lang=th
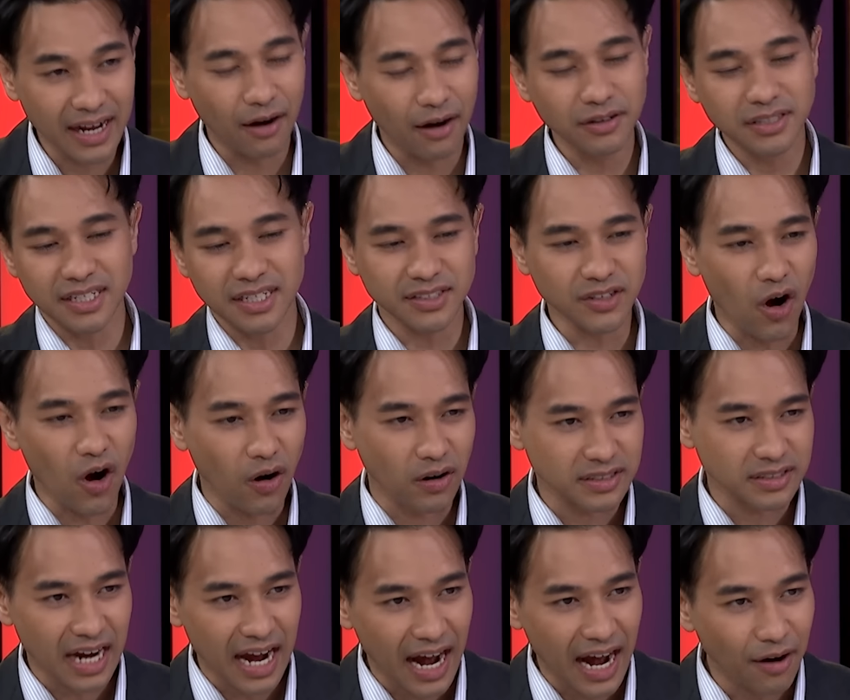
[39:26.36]
ว่าเขาจะจ้อง
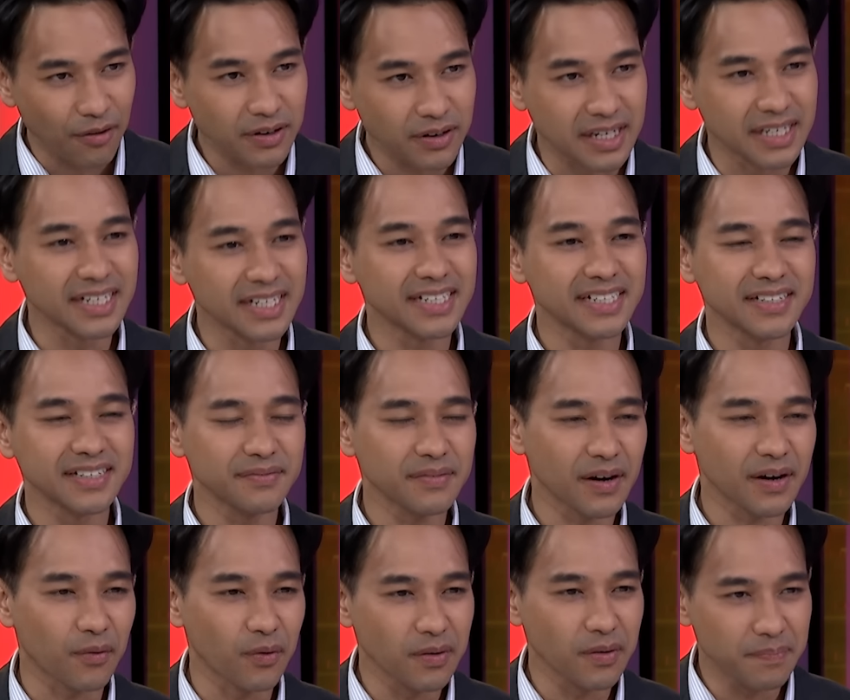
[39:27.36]
จะเอาคืน
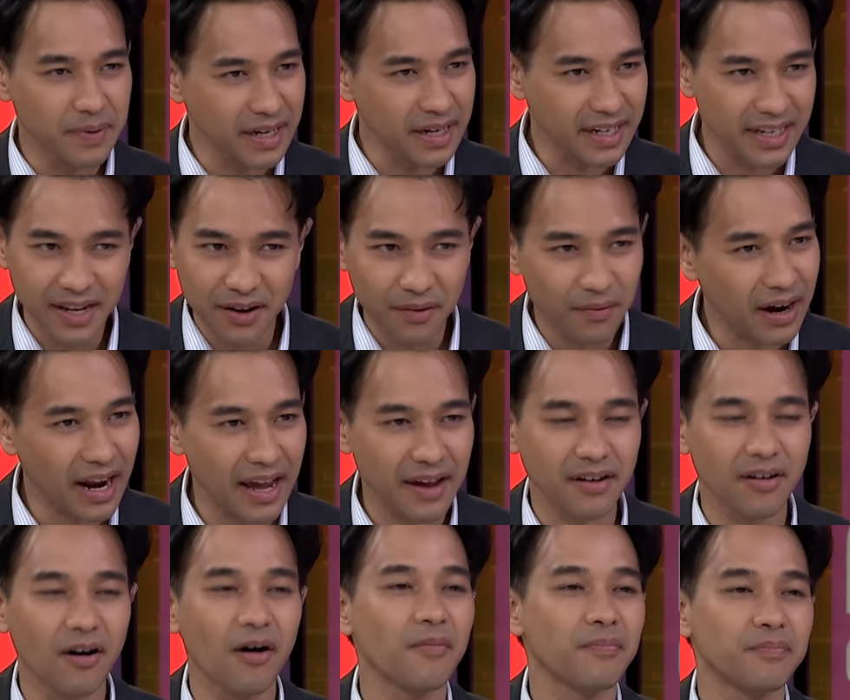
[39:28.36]
ว่าคุณผิดดีลอะไร
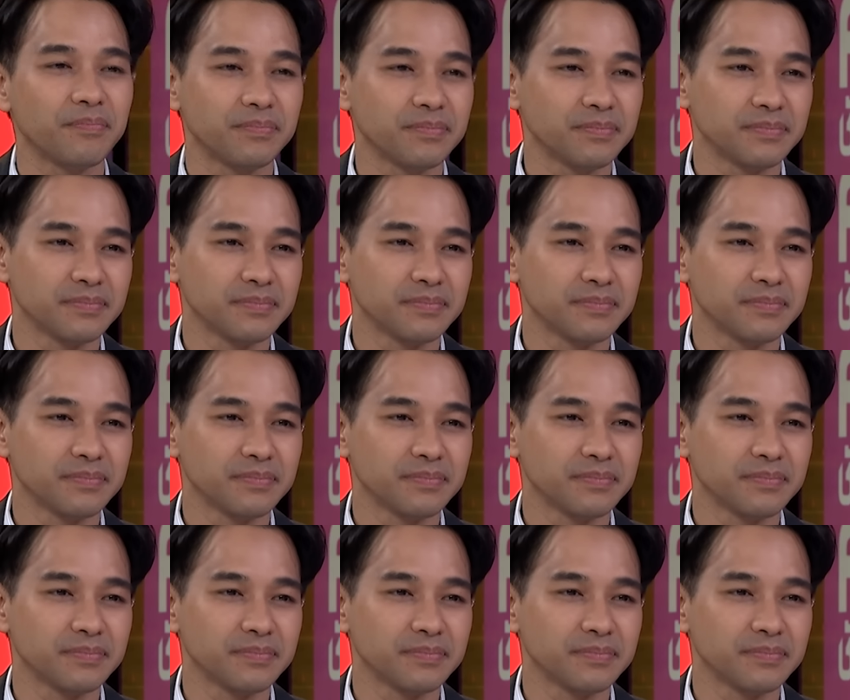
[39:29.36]
ก็